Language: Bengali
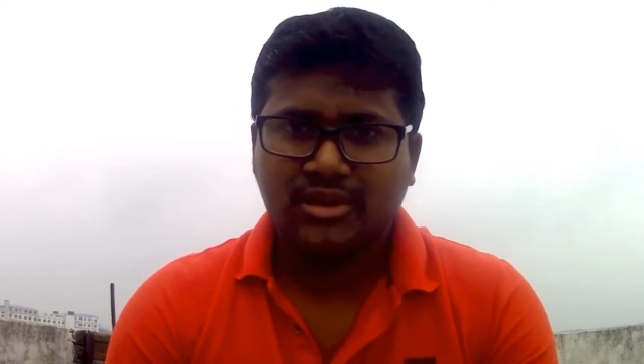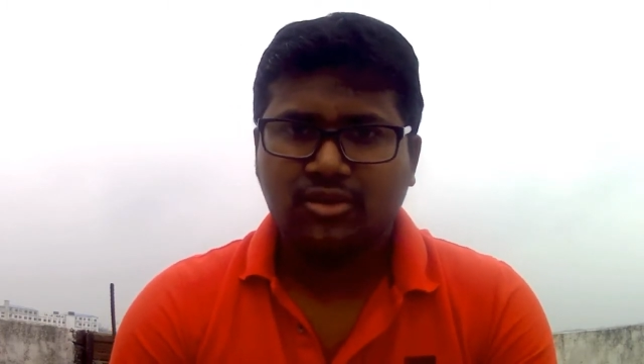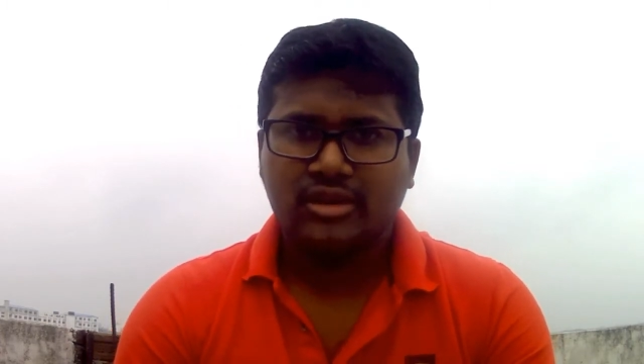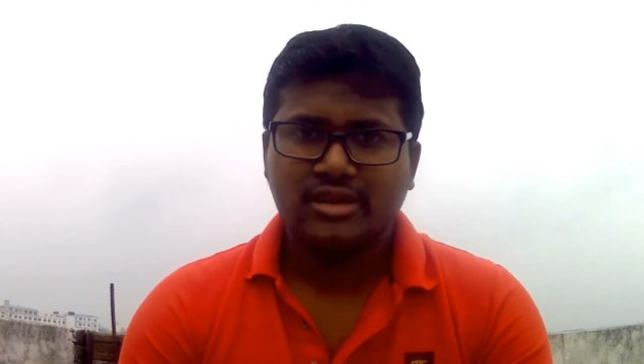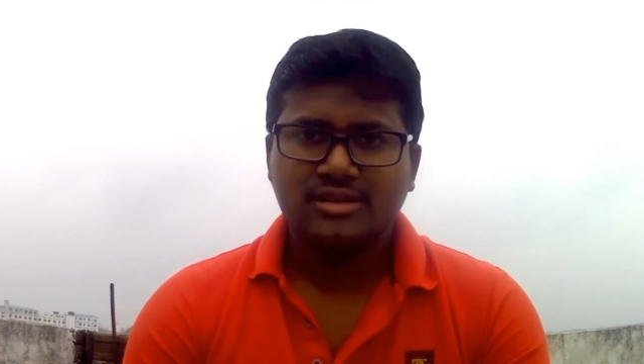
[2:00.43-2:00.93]

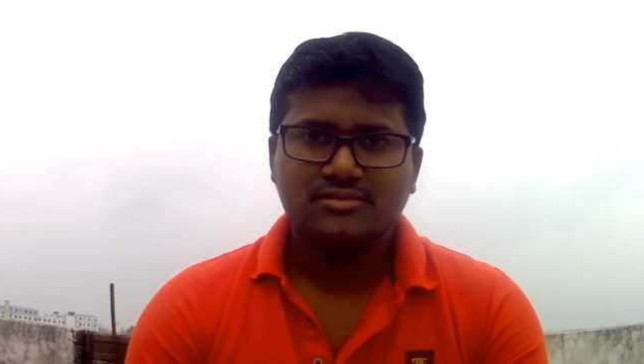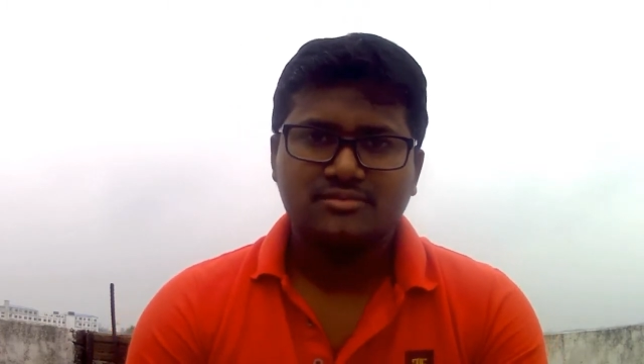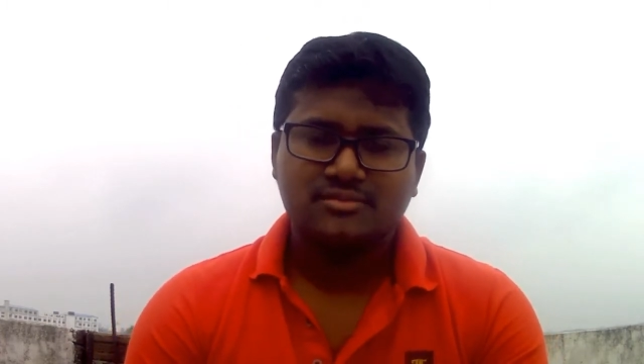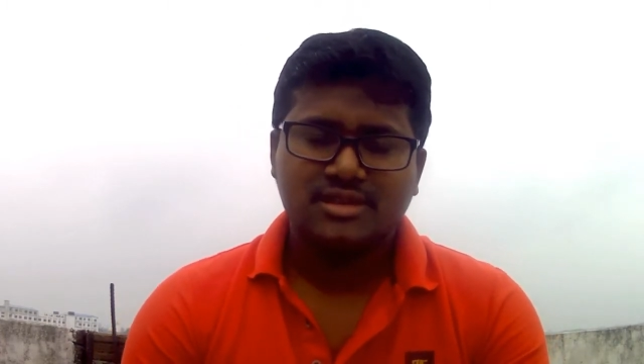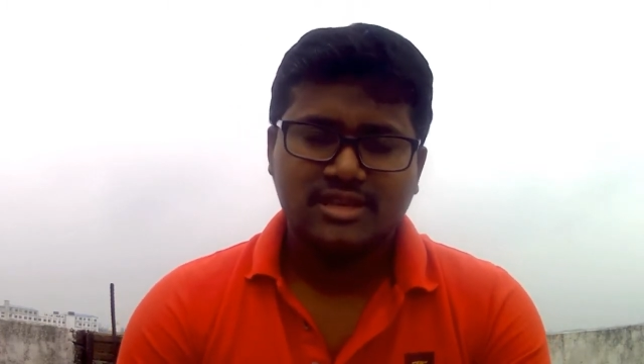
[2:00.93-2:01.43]
করেনি
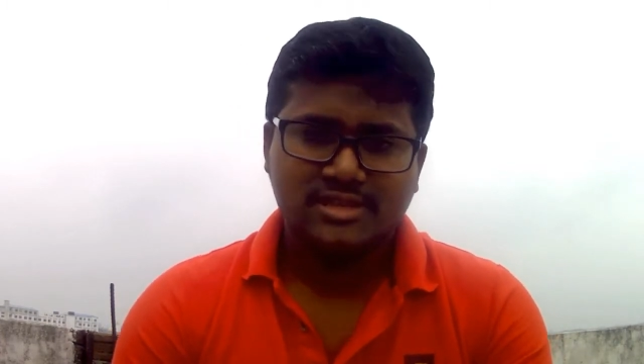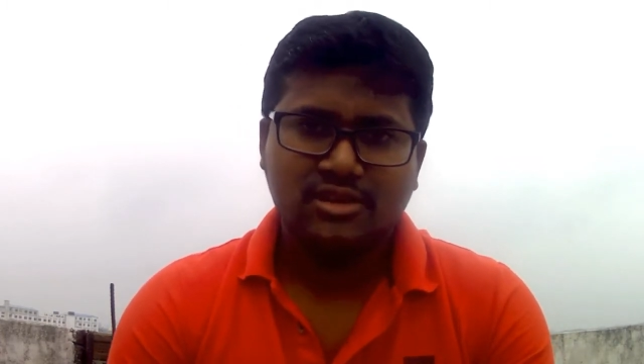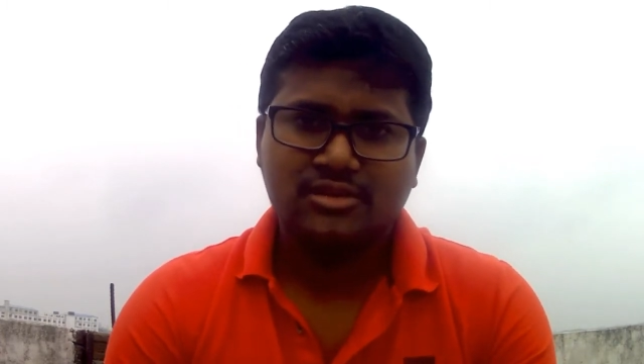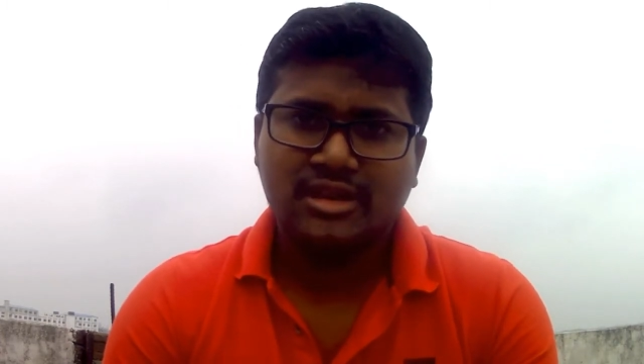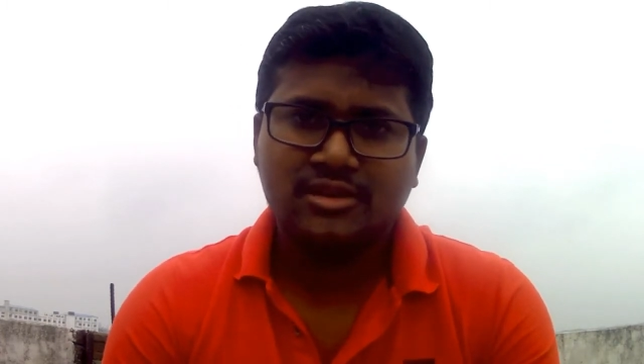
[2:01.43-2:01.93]
এটি ছিল
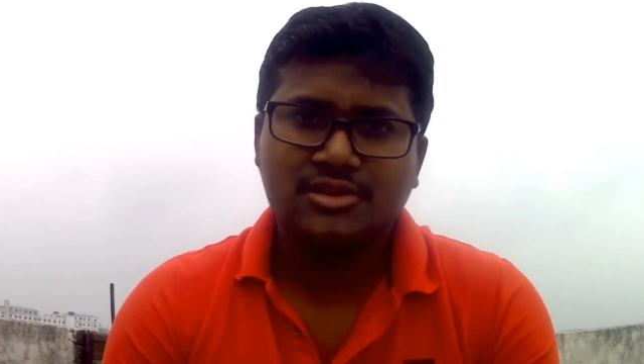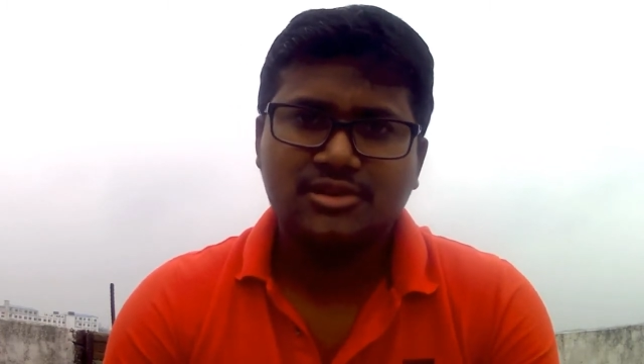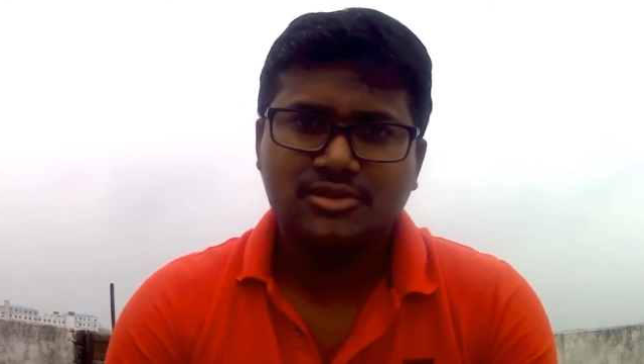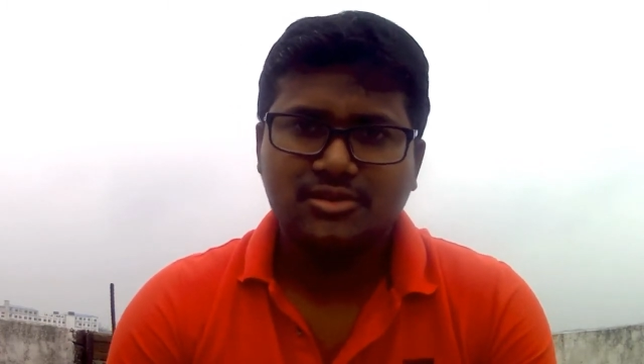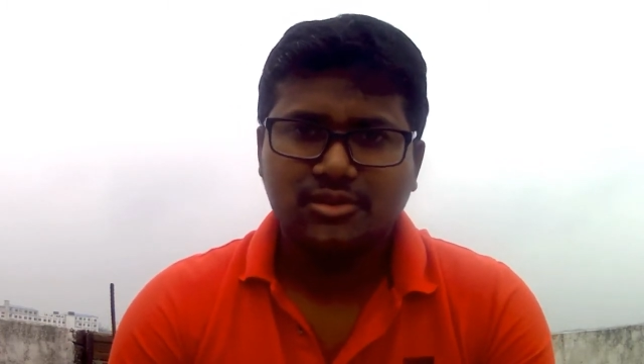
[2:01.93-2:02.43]
তার
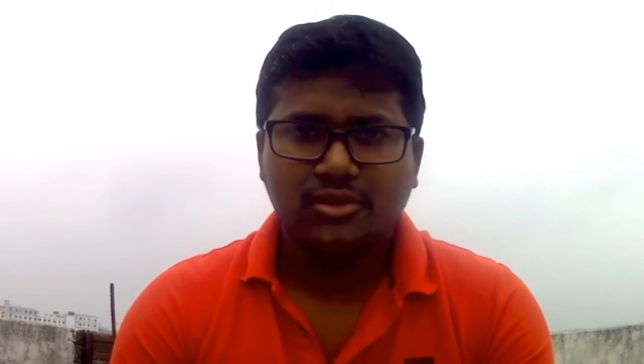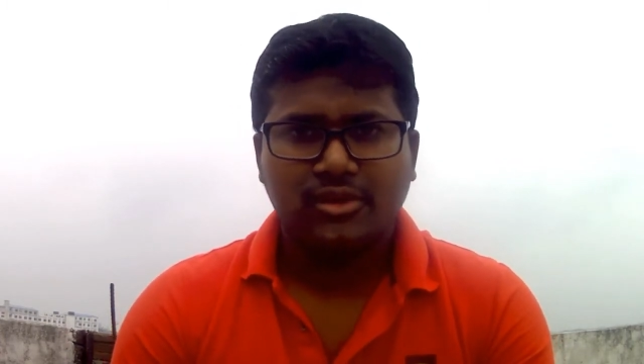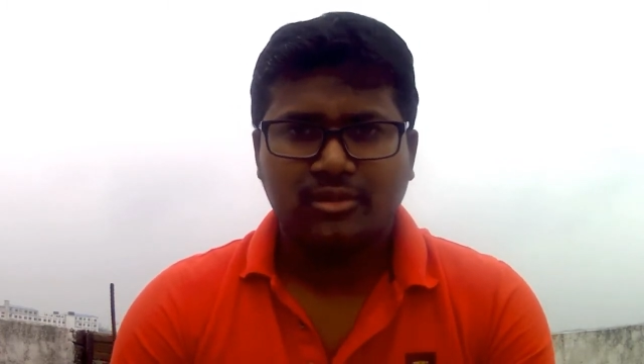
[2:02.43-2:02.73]
অনেক বড়